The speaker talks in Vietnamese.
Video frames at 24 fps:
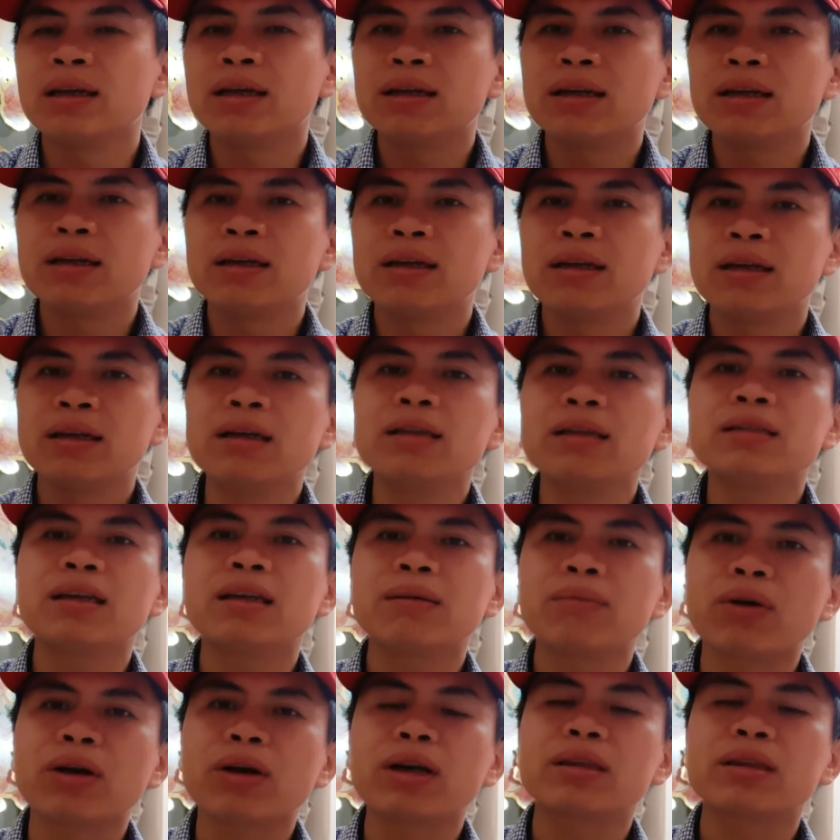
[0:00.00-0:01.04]
để, để đưa ra
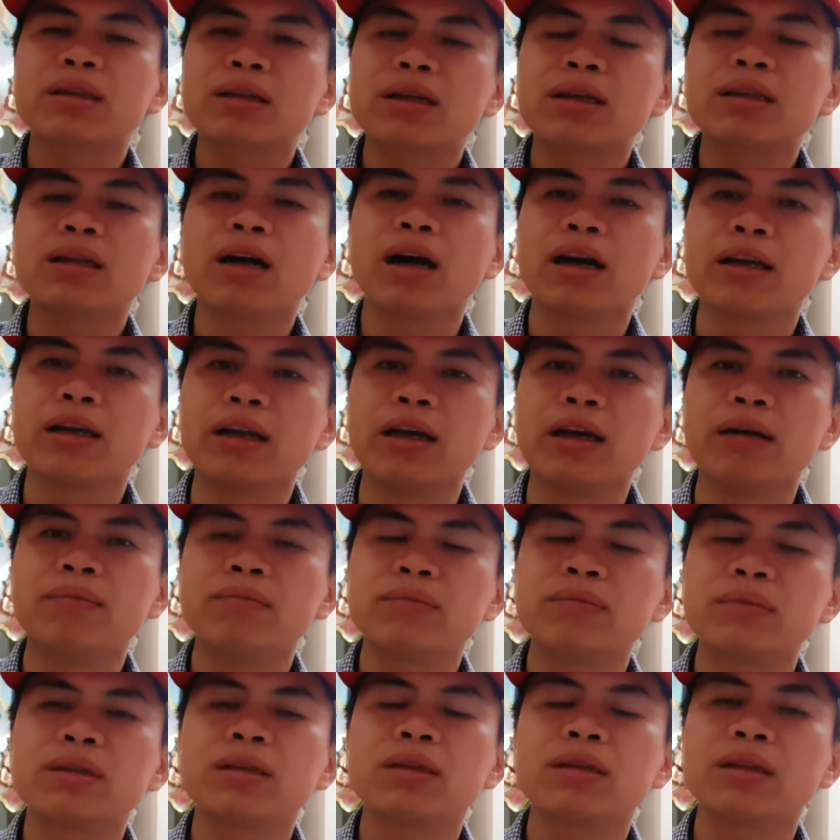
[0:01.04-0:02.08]
một cái cái thời điểm
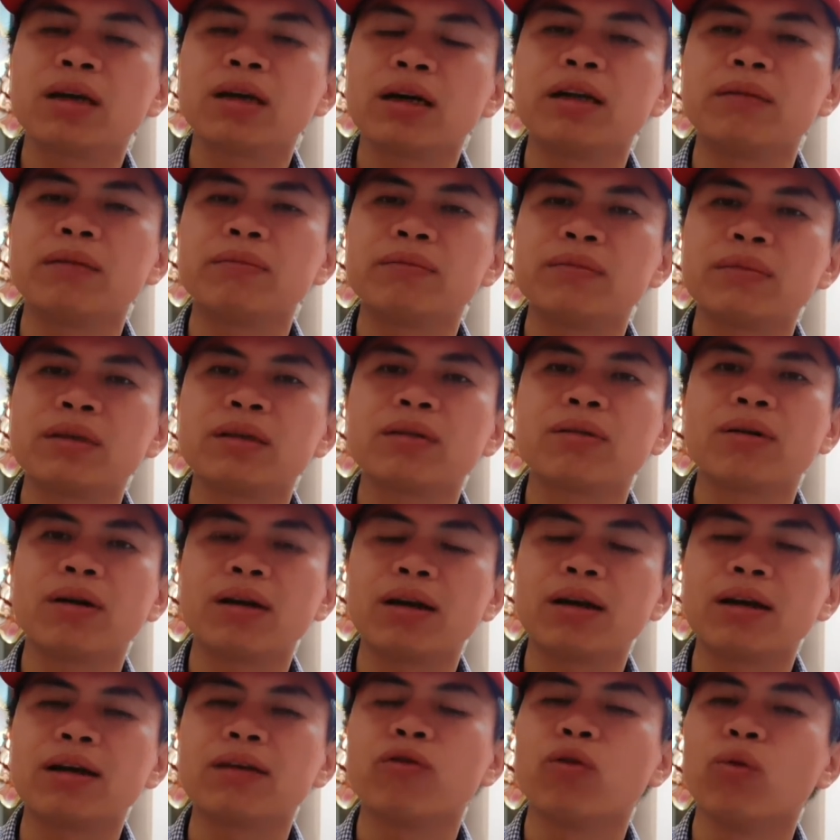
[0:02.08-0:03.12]
cái thời điểm gọi
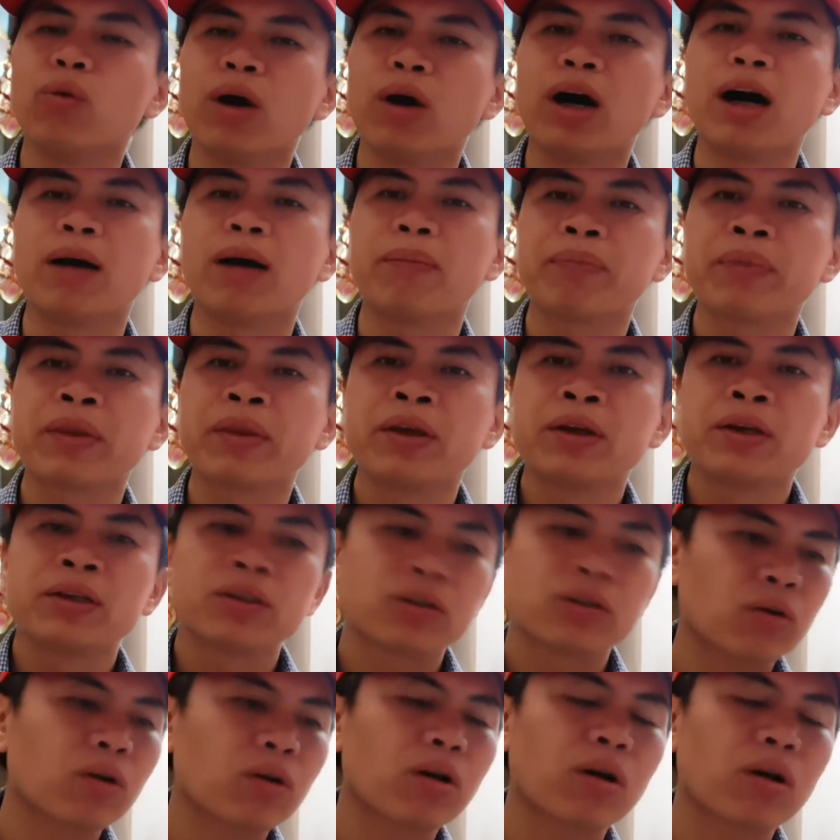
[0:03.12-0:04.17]
là phù hợp
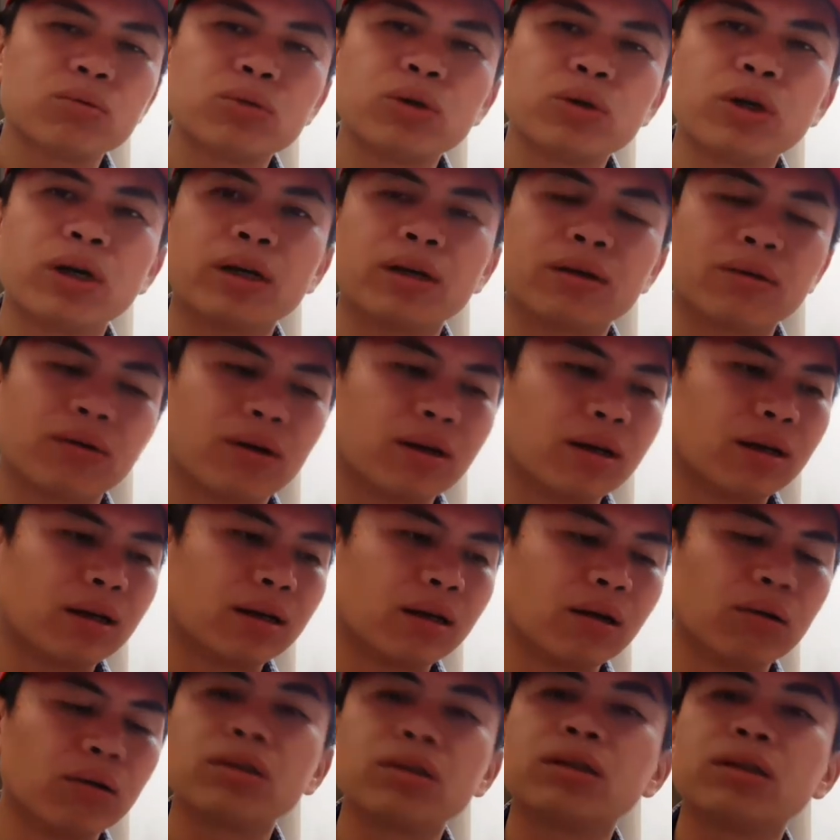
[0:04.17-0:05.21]
cho câu chuyện gọi là
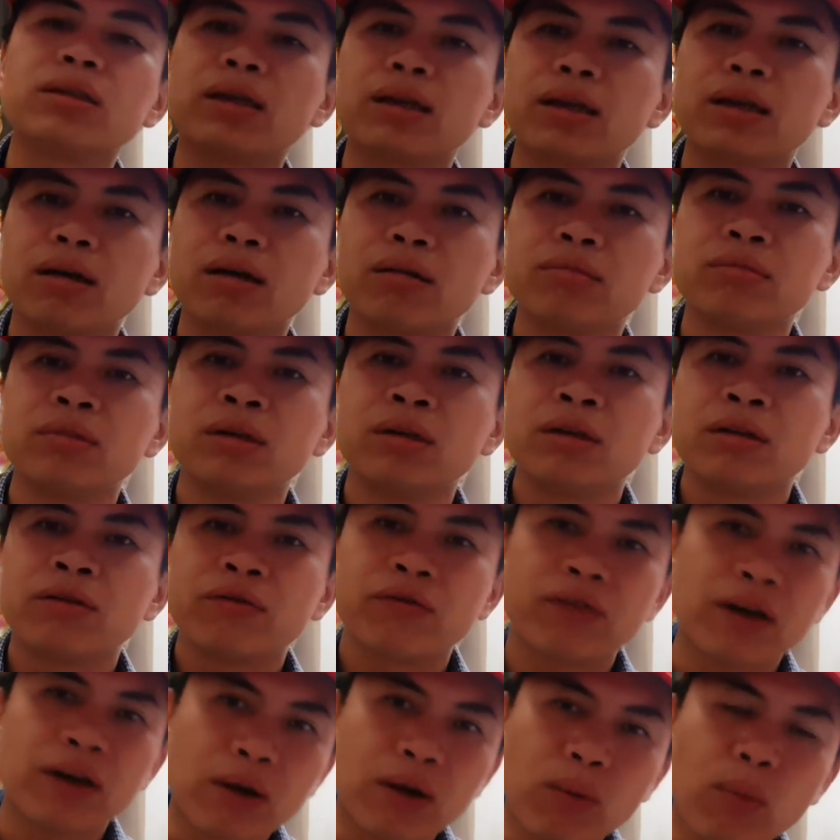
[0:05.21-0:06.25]
đầu tư thành công
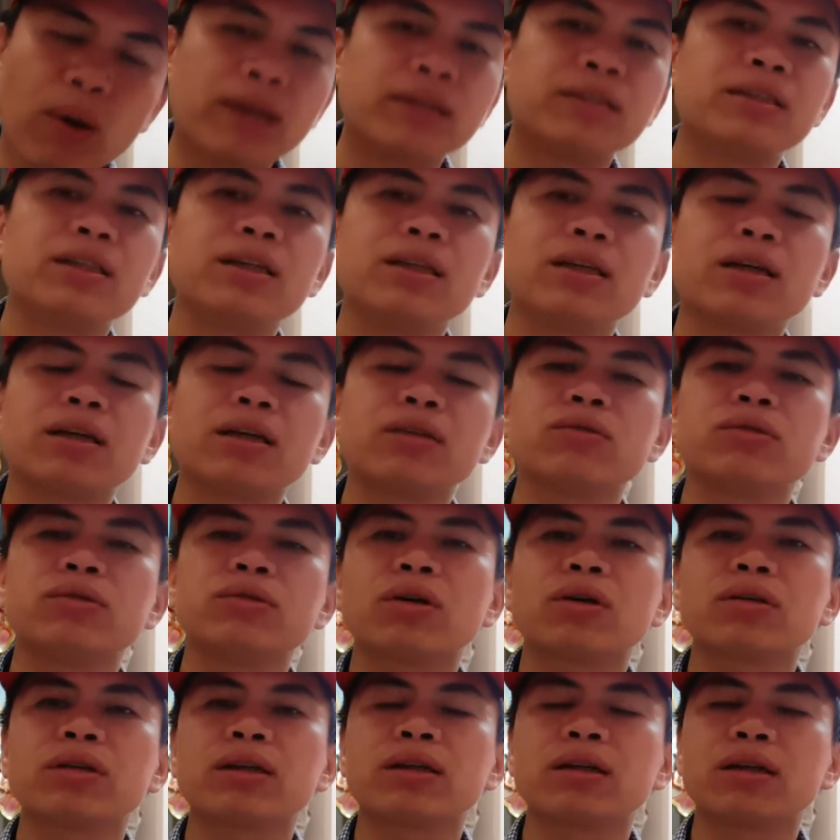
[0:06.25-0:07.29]
và quản trị cái rủi
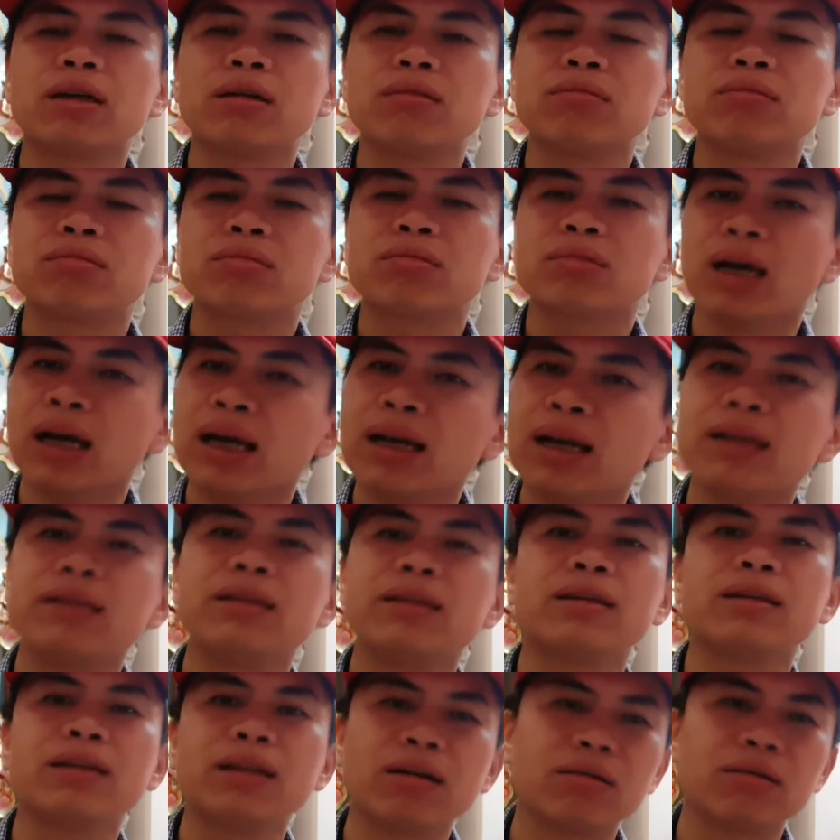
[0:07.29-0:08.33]
ro thành công đây là
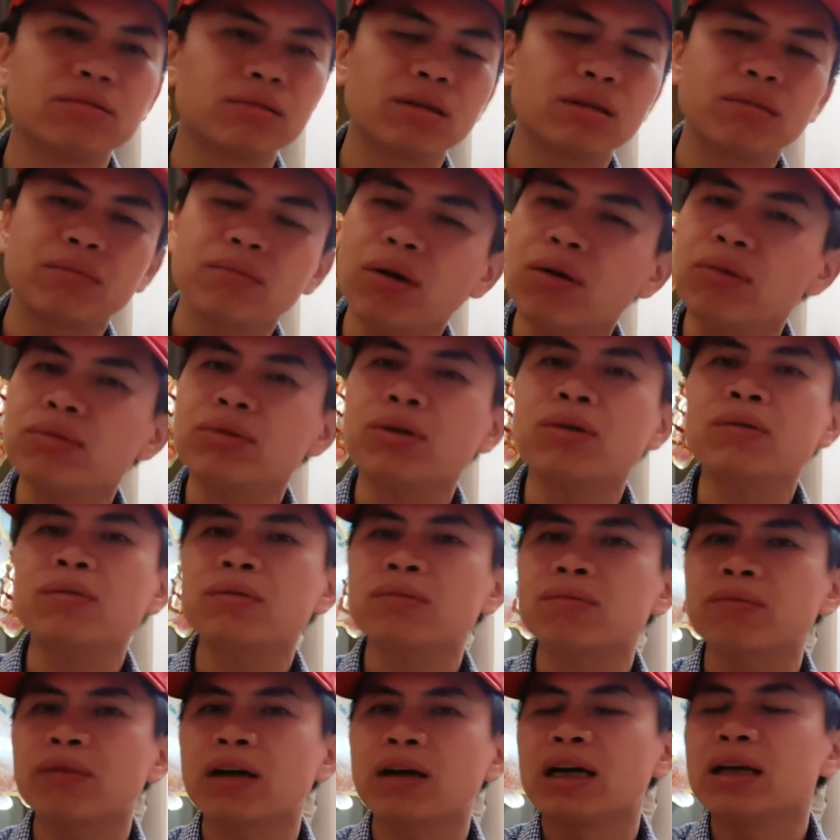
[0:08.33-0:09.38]
những điều rất mấu chốt
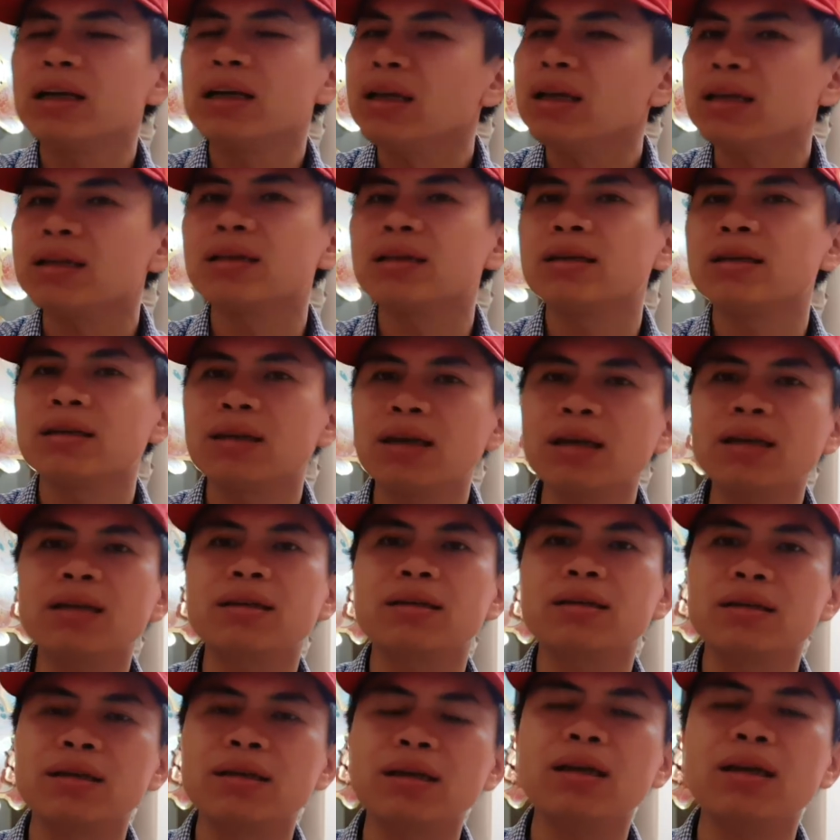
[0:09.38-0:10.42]
mà ít ít
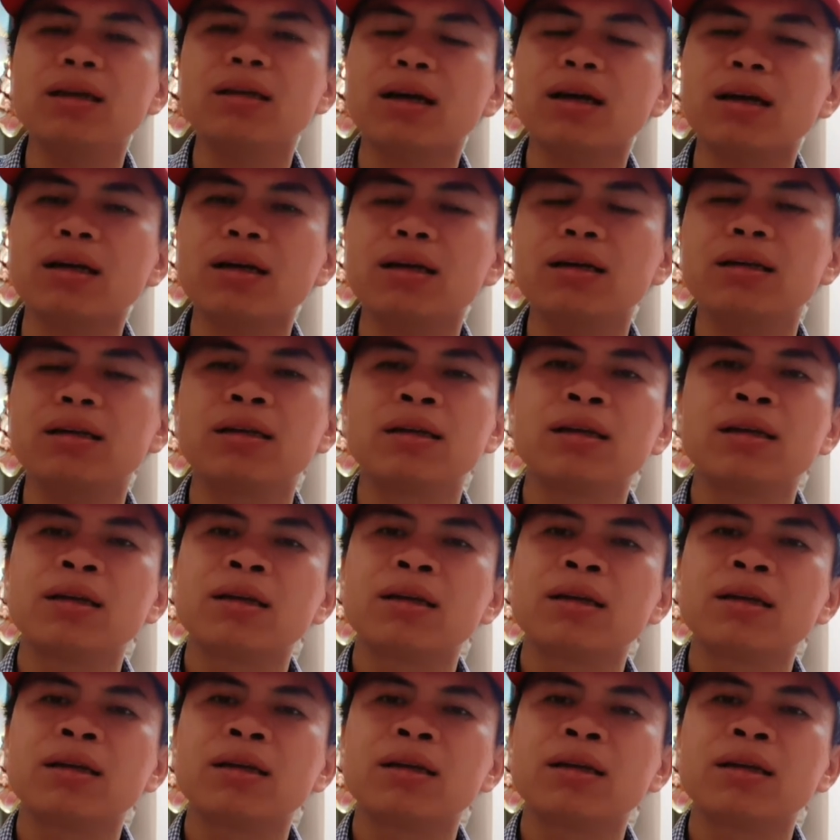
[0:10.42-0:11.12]
ít các cái